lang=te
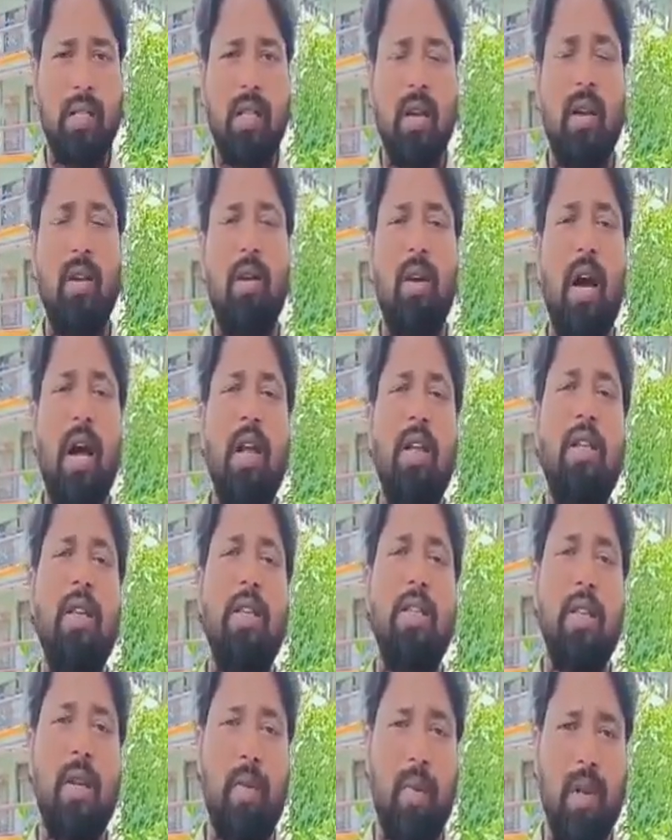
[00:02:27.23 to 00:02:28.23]
హాస్టల్
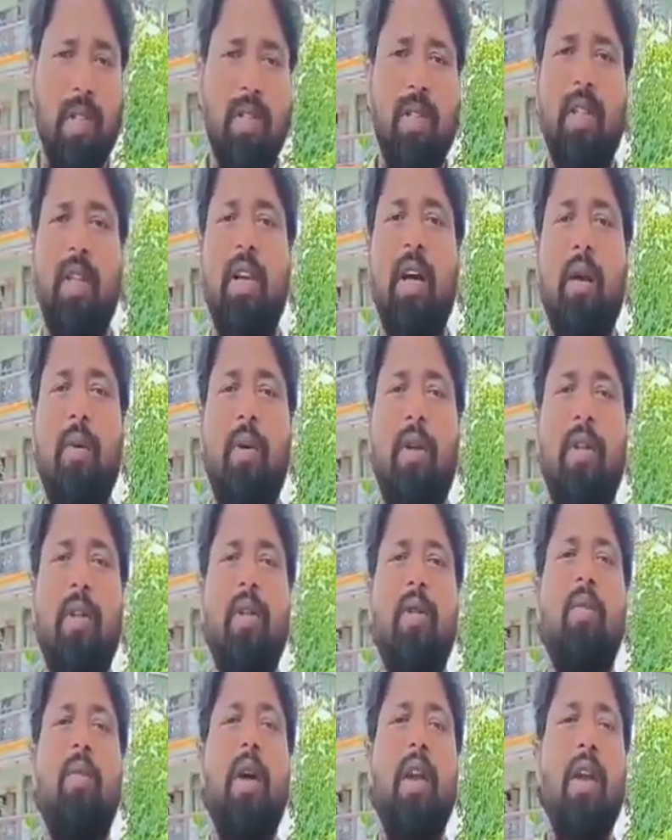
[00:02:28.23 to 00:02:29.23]
కాల్ చేసిన పరిస్థితి
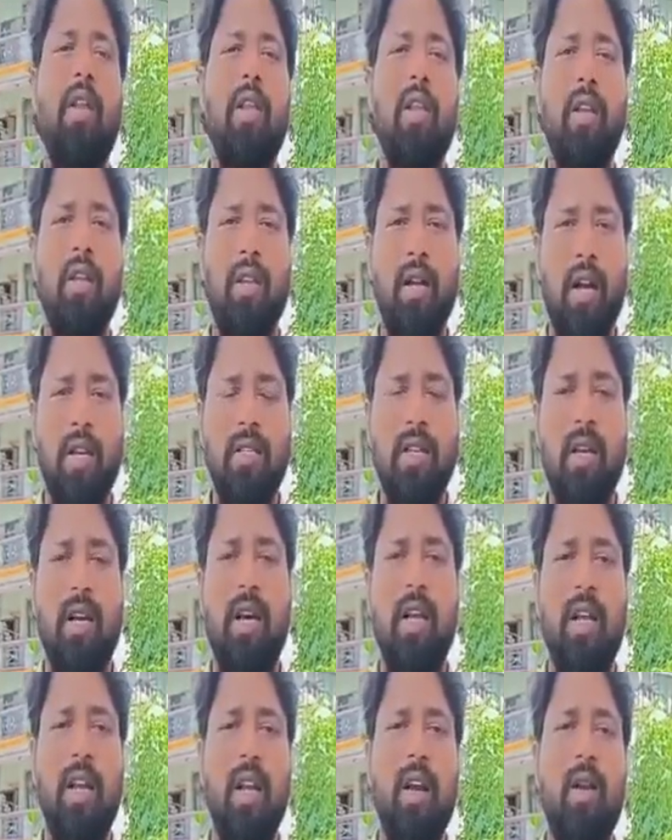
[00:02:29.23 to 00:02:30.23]
కనబడుతుంది మళ్ళీ
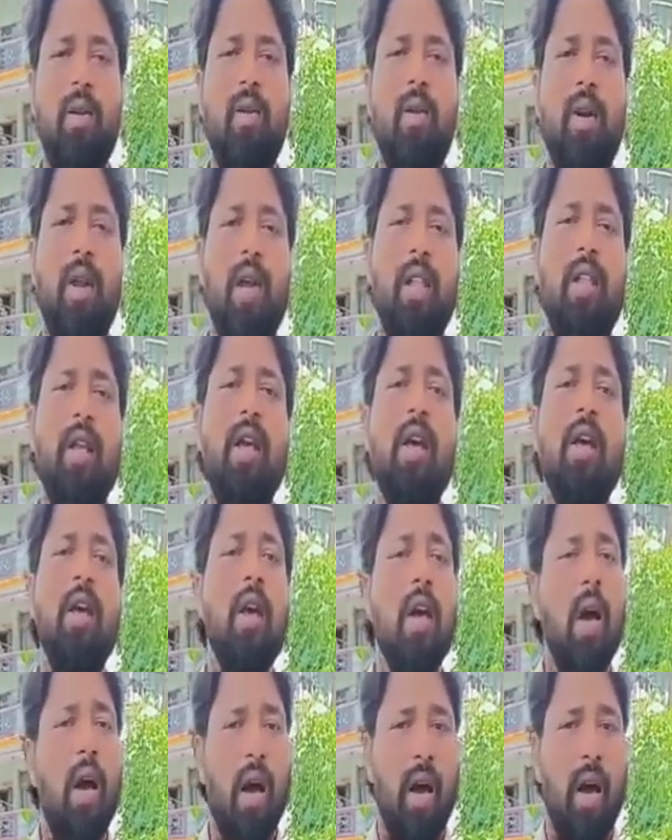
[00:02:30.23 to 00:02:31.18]
తాజాగా నిన్నటి నుండి అయితే